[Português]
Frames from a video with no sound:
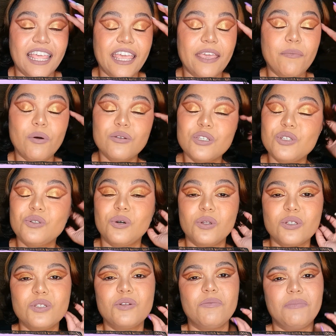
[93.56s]
Ter bolsa de
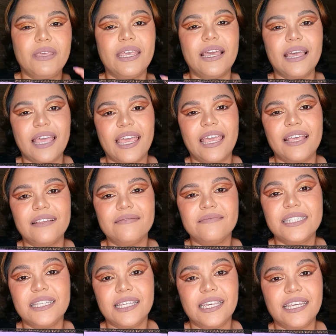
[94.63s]
colostomia é
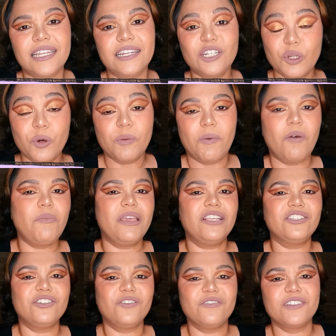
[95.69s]
seguir
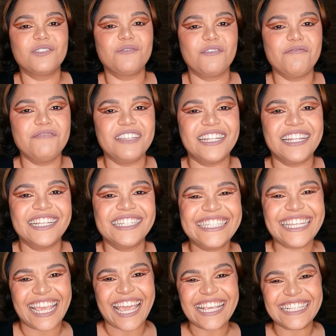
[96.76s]
normalmente com a sua vida.
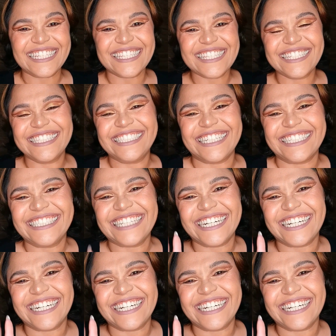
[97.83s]
E é isso. Tchau,